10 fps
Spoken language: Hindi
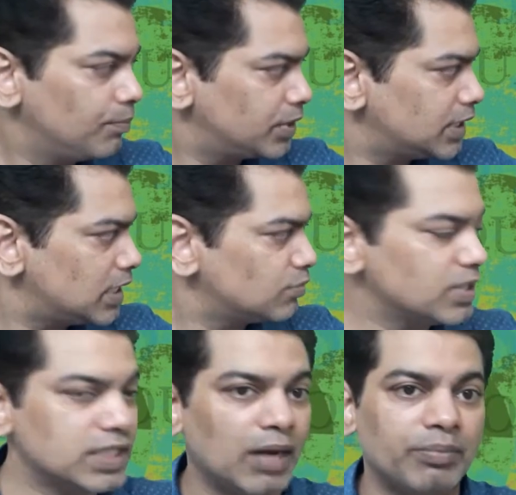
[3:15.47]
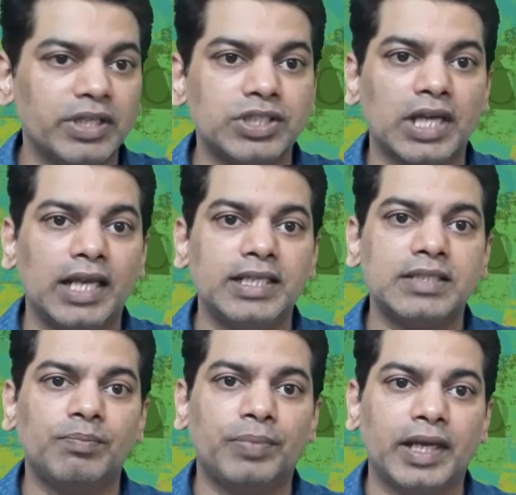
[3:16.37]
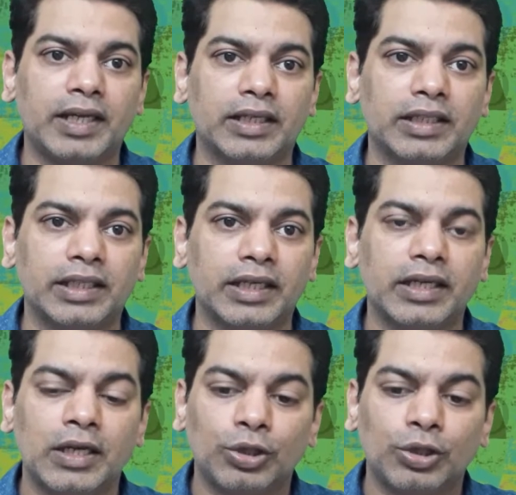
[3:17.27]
पचास में से आपने चालीस पे कर दिए